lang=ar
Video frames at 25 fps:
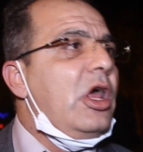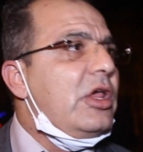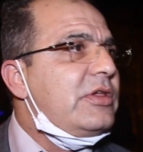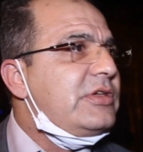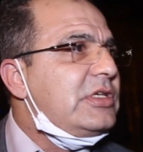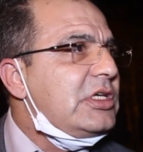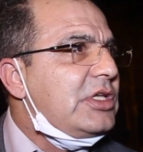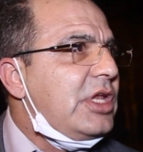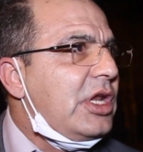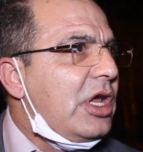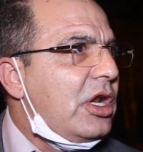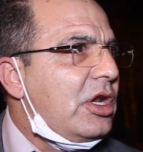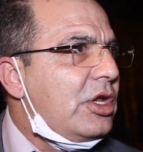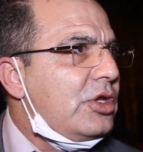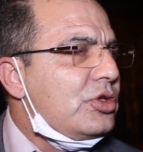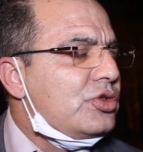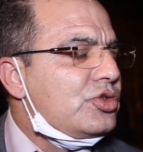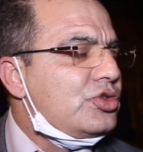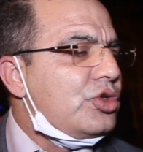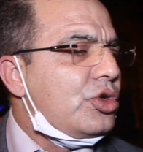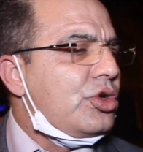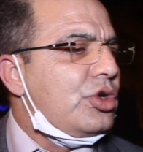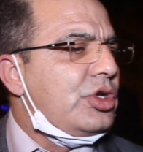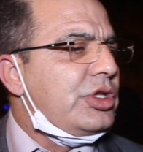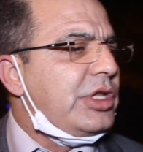سيدنا الله
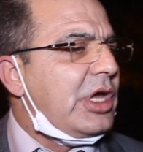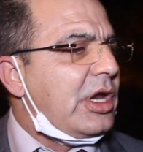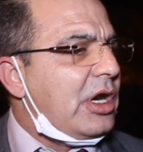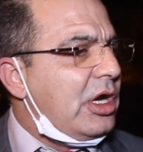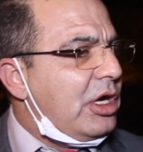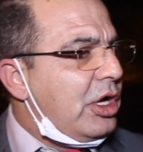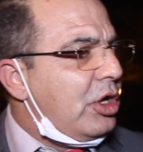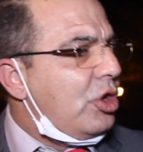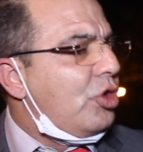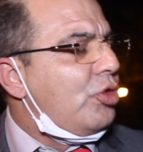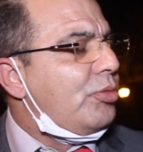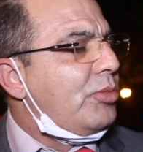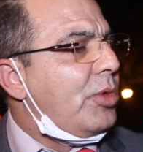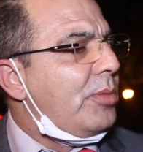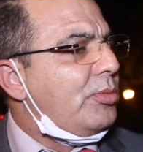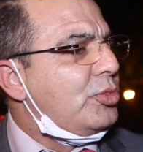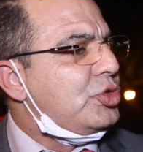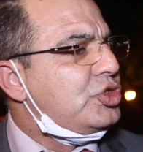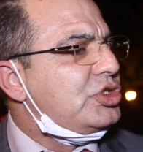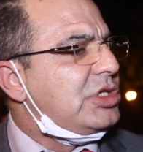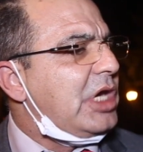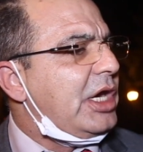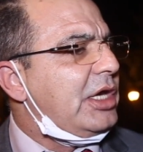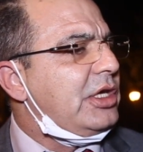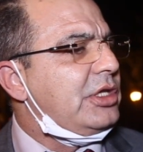ينصرو هضر على الامم
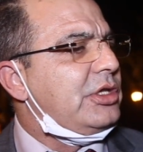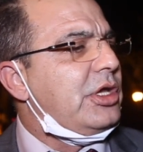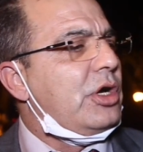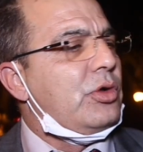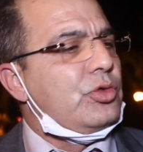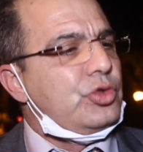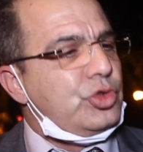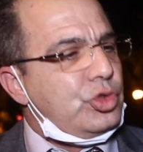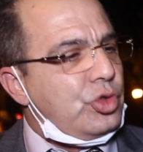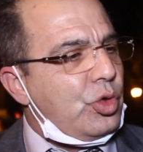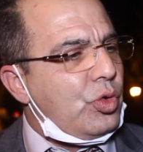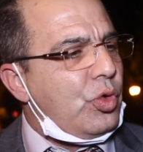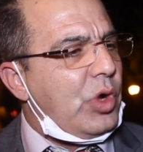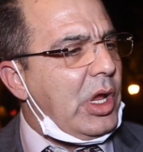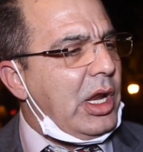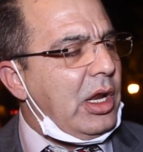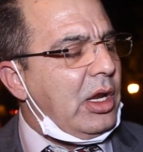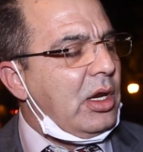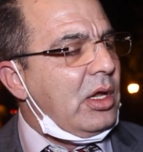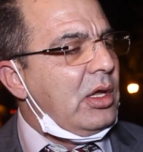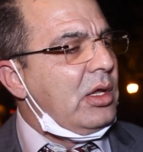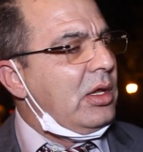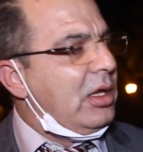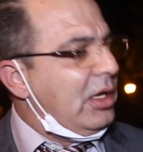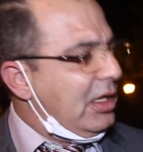المتحده
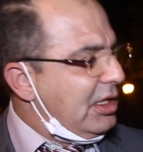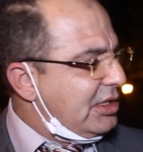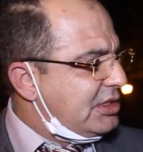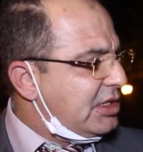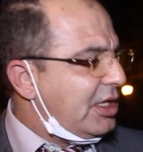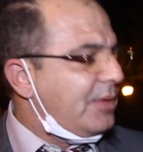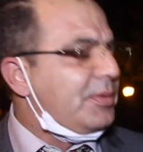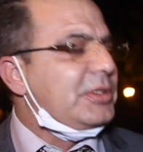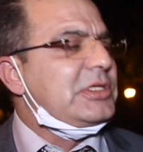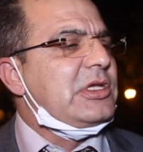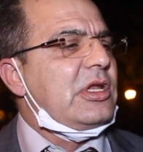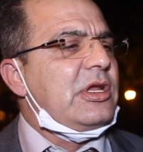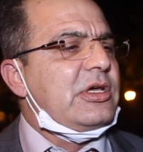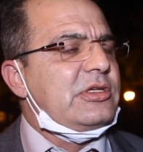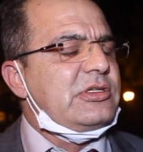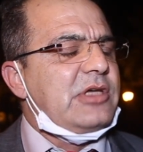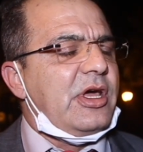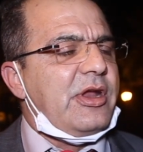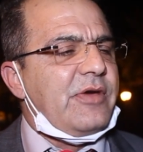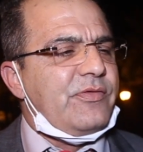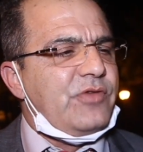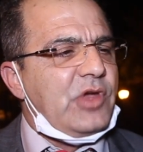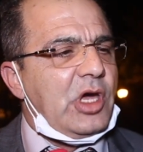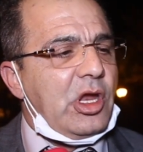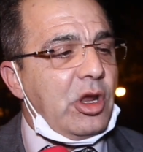والدول اللي سحبت
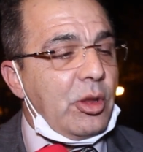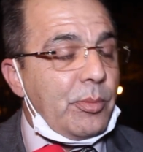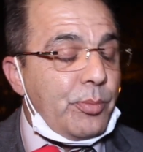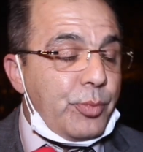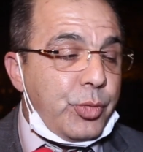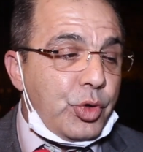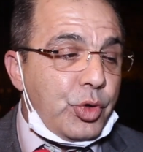الاعتراف ديالهم